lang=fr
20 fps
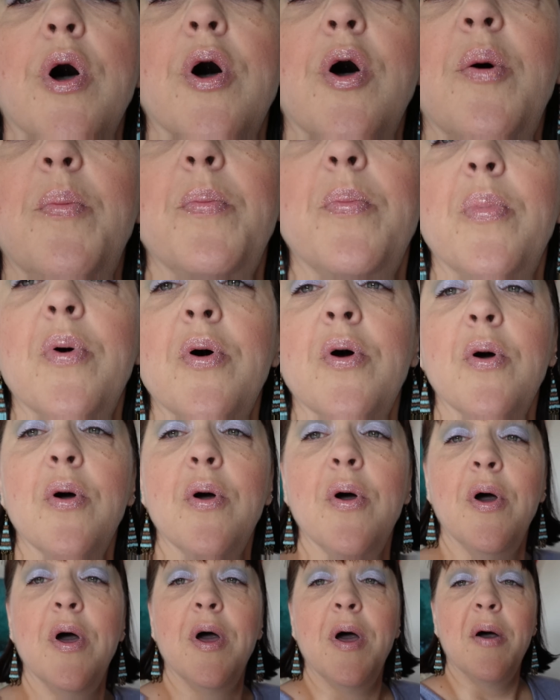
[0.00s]
Hop
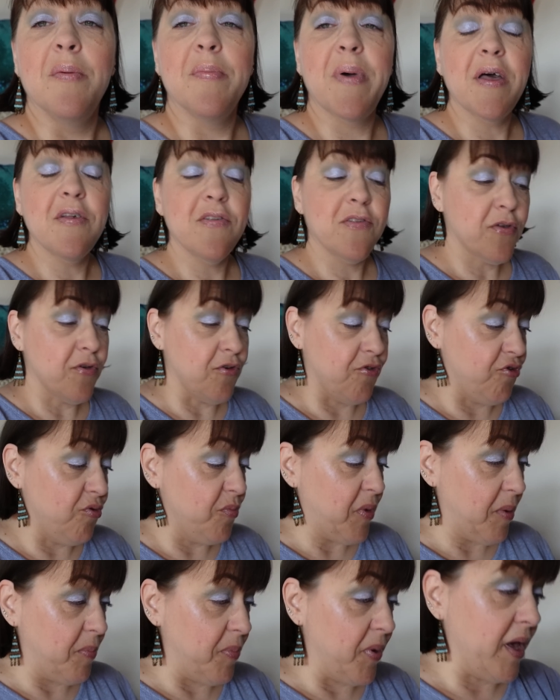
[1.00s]
parce que je
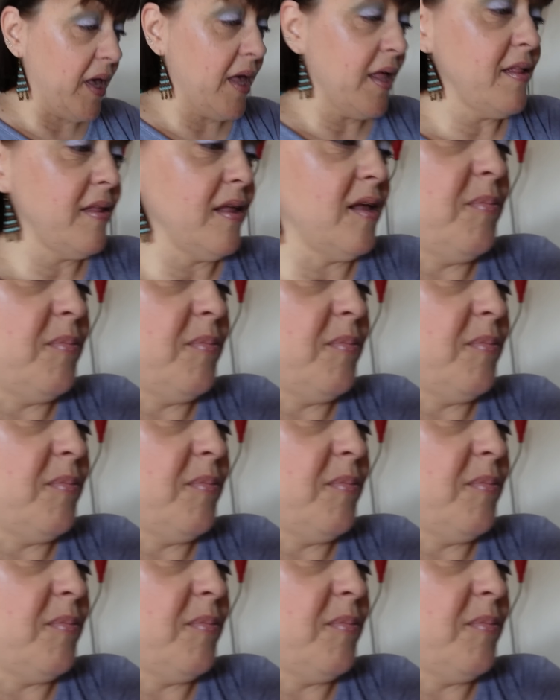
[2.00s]
m'apprête et